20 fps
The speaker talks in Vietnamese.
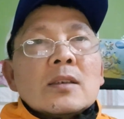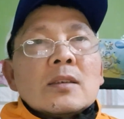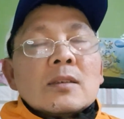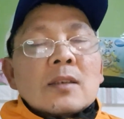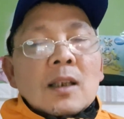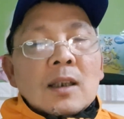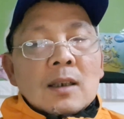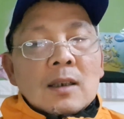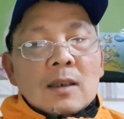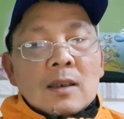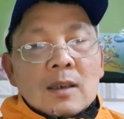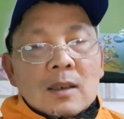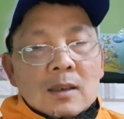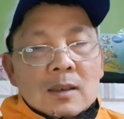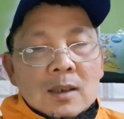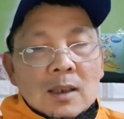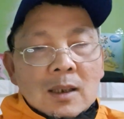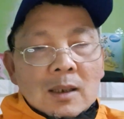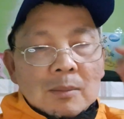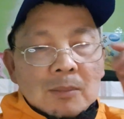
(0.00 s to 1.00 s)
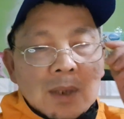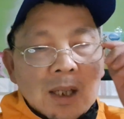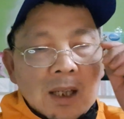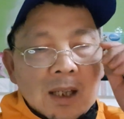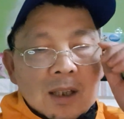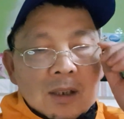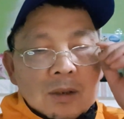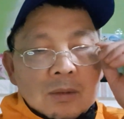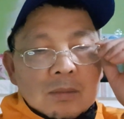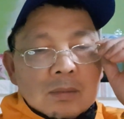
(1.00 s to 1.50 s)
thì tiền
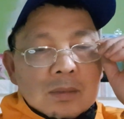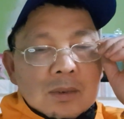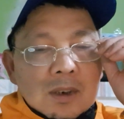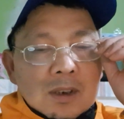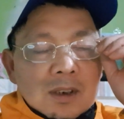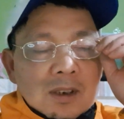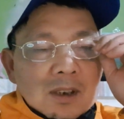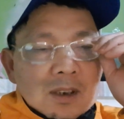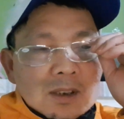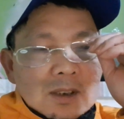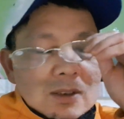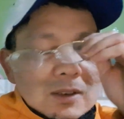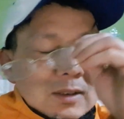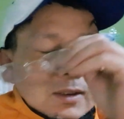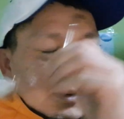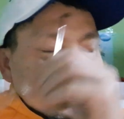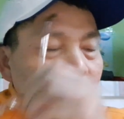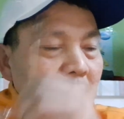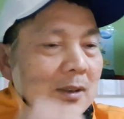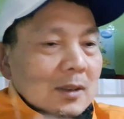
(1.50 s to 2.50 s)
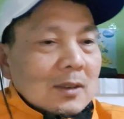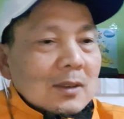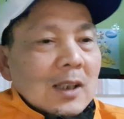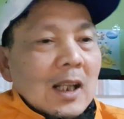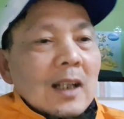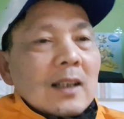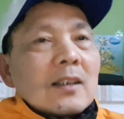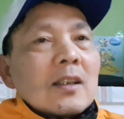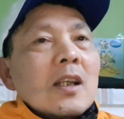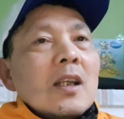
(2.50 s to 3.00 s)
mẹ cũng được
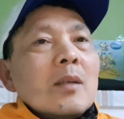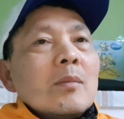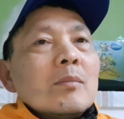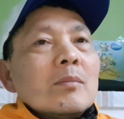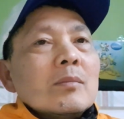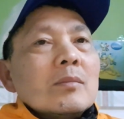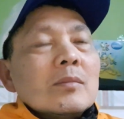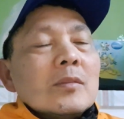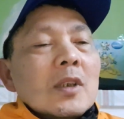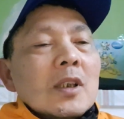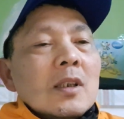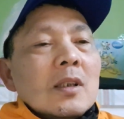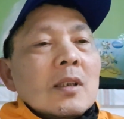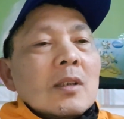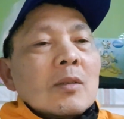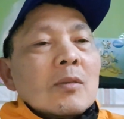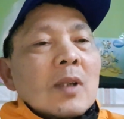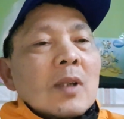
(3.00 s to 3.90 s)
tăng thêm Ờ,